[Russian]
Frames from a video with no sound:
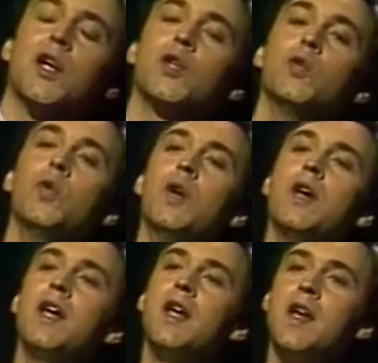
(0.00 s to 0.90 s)
году
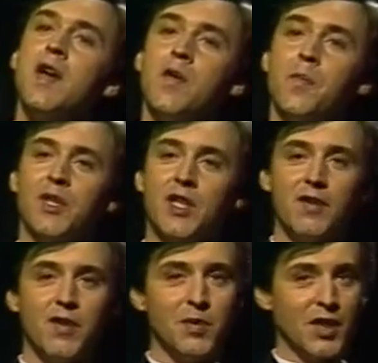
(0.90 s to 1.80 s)
под
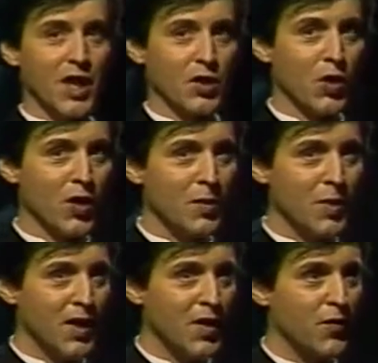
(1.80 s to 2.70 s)
Кривым Таганрогом